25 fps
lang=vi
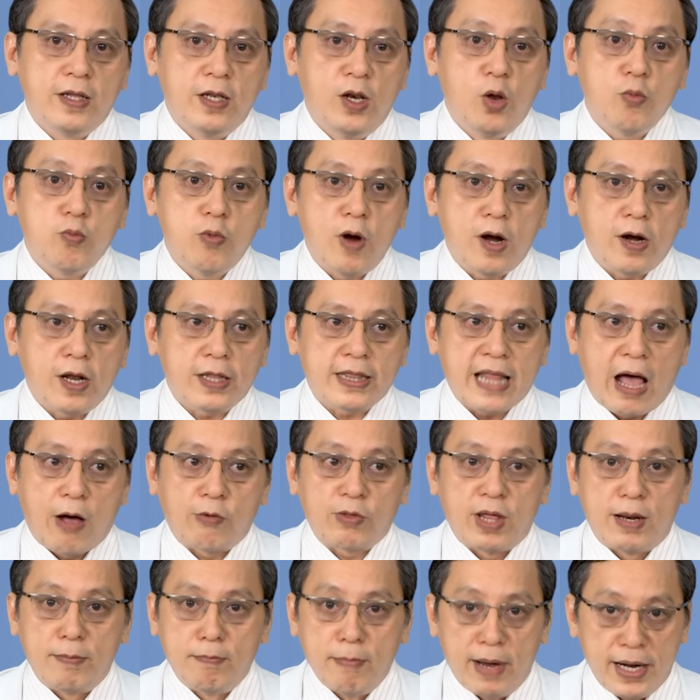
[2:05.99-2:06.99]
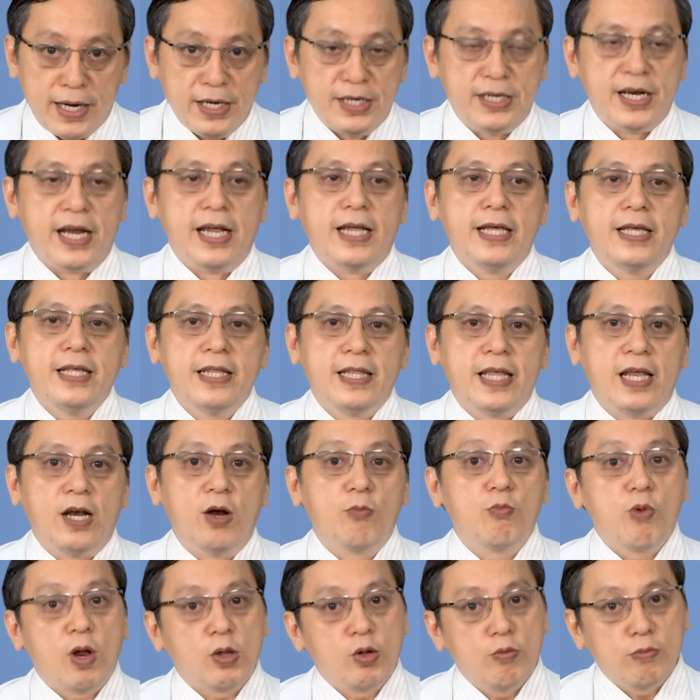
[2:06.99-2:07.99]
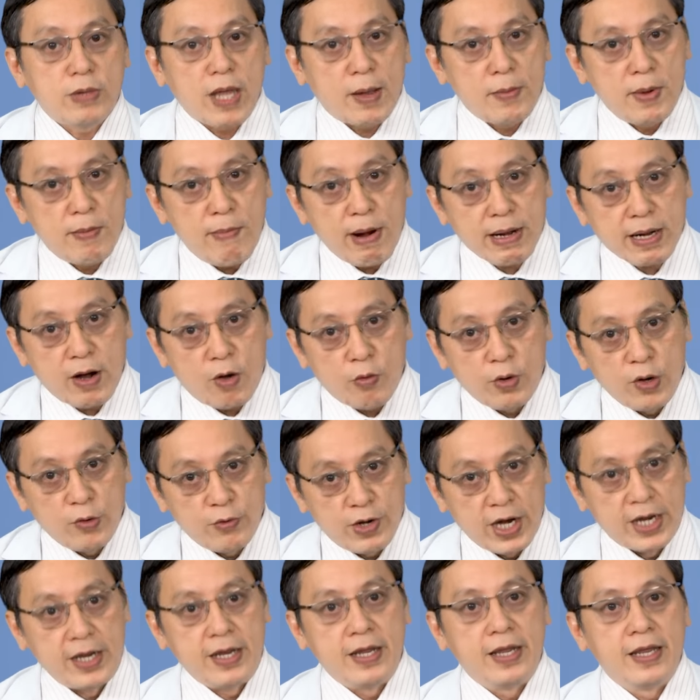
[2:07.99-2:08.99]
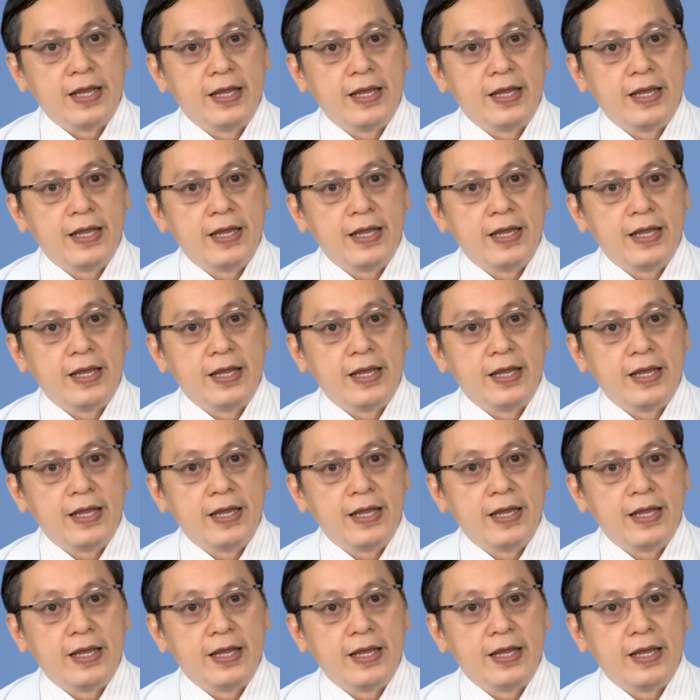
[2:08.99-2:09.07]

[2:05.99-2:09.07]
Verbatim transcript: lúc đó nó tạo thành bệnh trĩ thì lúc đó chúng ta mới bắt đầu điều trị